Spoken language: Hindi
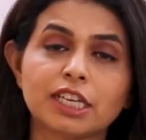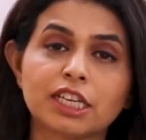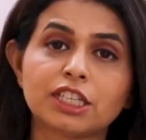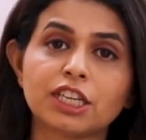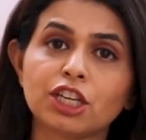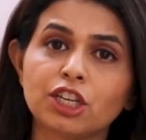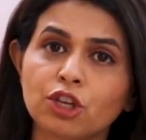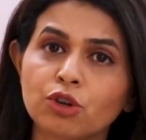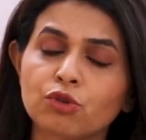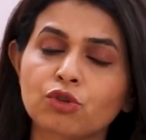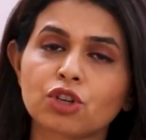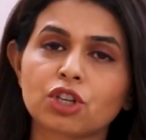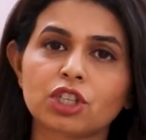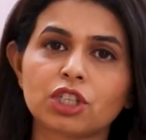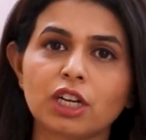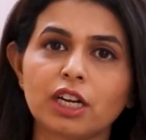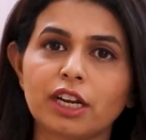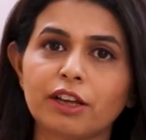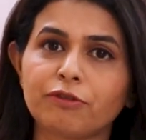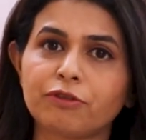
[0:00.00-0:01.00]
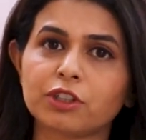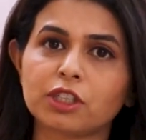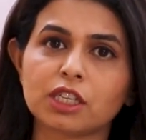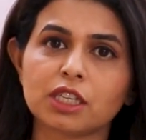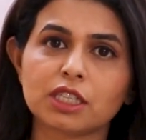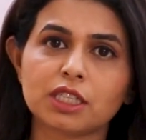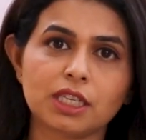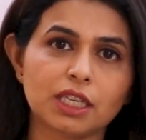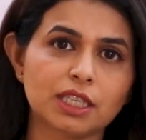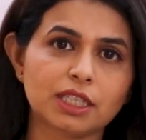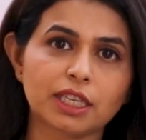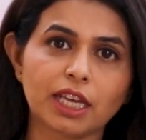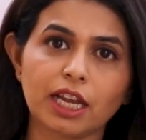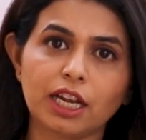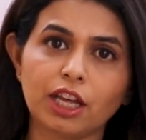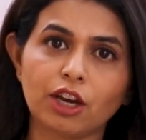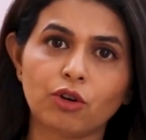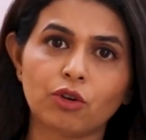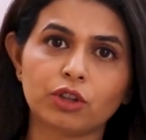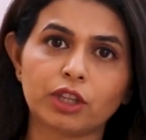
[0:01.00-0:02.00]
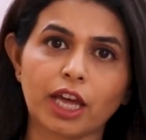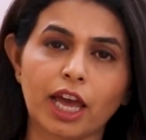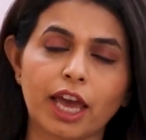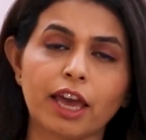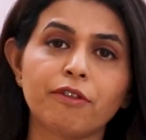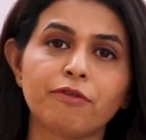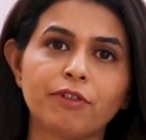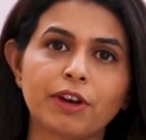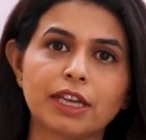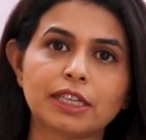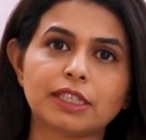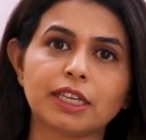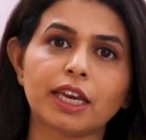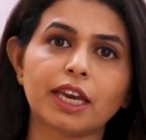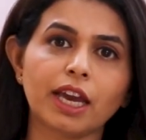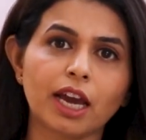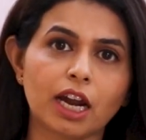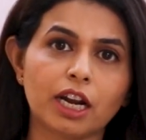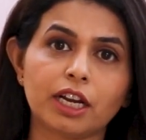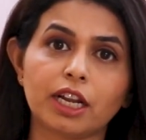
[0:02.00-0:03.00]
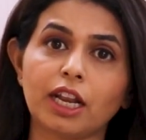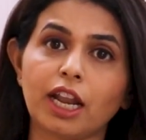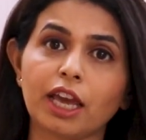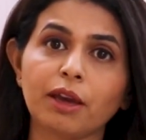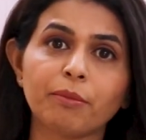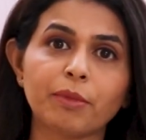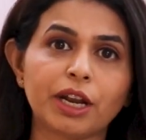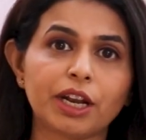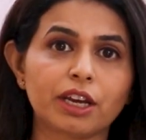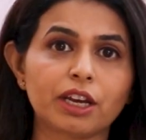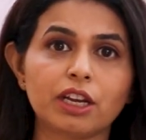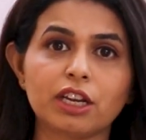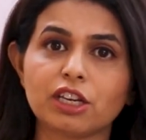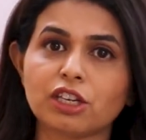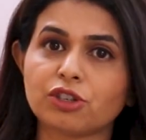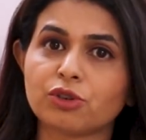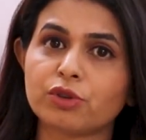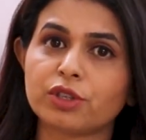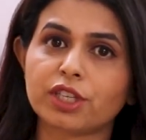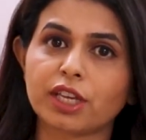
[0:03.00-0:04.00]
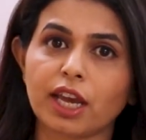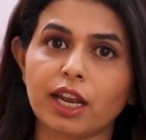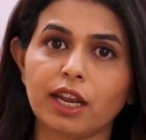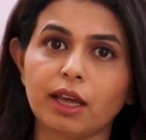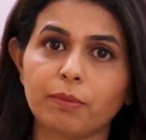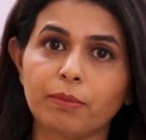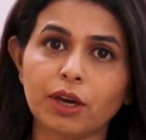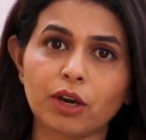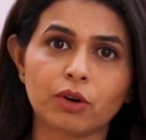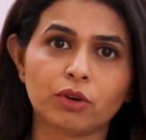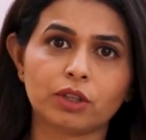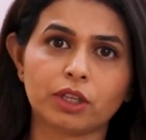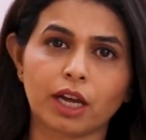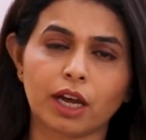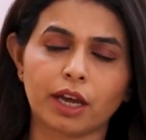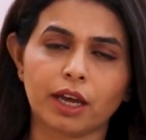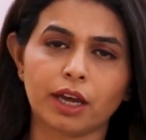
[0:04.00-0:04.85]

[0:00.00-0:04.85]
जैसे न्यूट्रिशनल डेफिशिएंसीज के लिए होता है वैसे ही अंडरलाइन मेडिकल इश्यूज के लिए भी होता